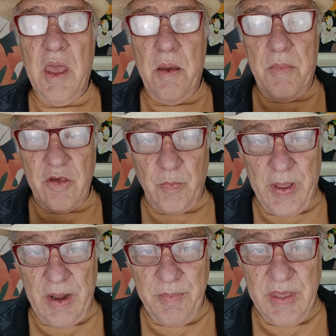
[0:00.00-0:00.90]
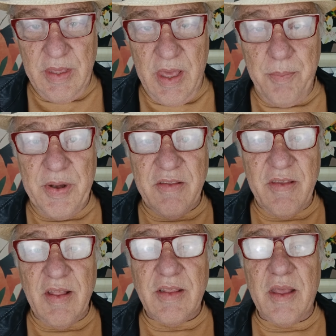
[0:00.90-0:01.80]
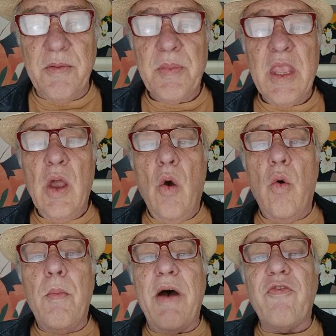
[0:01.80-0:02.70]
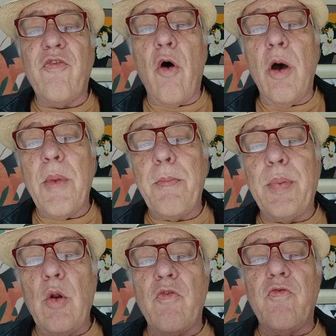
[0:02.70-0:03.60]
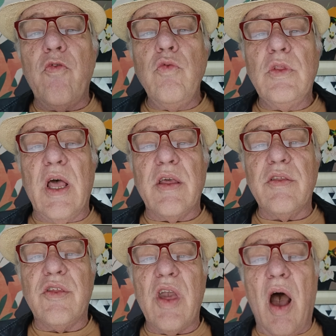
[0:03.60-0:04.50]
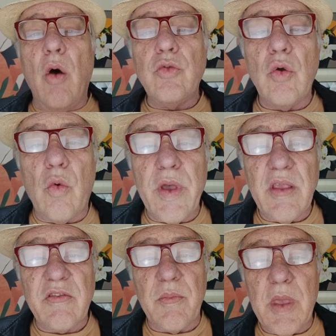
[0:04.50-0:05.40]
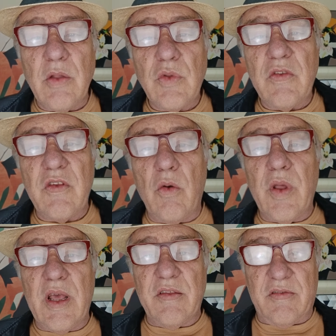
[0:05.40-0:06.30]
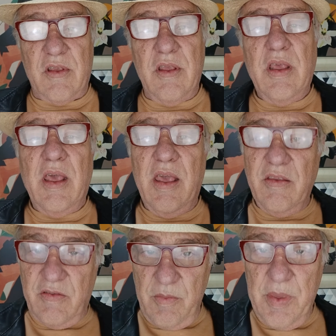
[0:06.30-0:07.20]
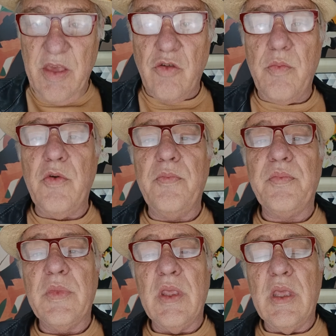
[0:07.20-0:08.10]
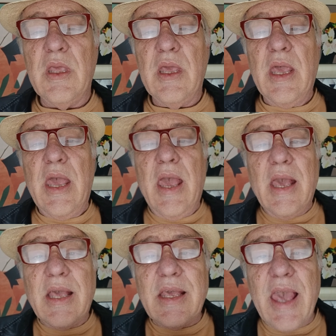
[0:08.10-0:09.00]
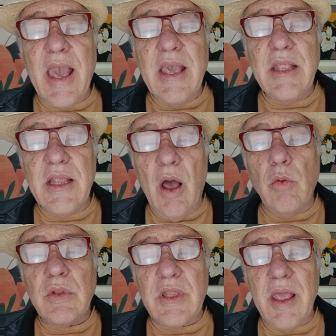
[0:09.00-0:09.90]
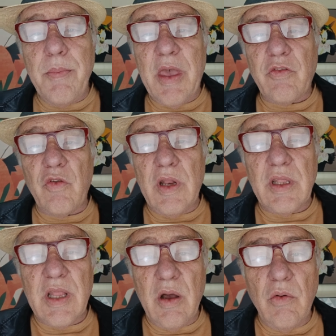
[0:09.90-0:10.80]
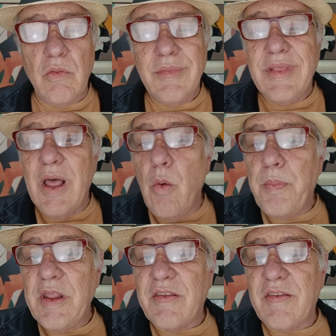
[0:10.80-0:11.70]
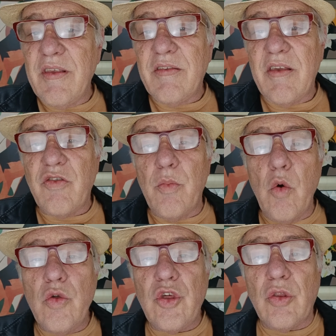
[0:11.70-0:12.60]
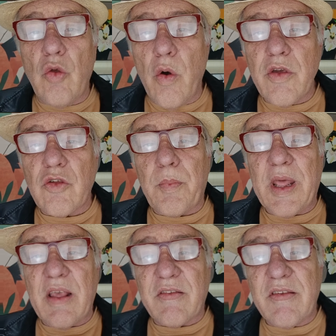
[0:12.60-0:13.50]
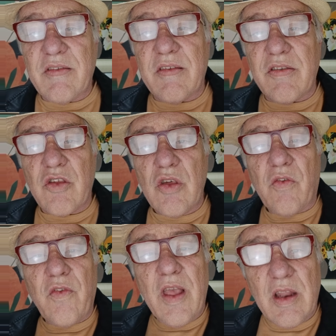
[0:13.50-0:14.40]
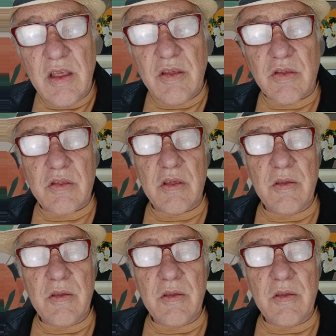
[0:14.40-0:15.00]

Mas para mim representa uma forma profunda de autoconhecimento e segurança em si mesmo. Quem não teme a solidão não precisa de multidões para se sentir feliz.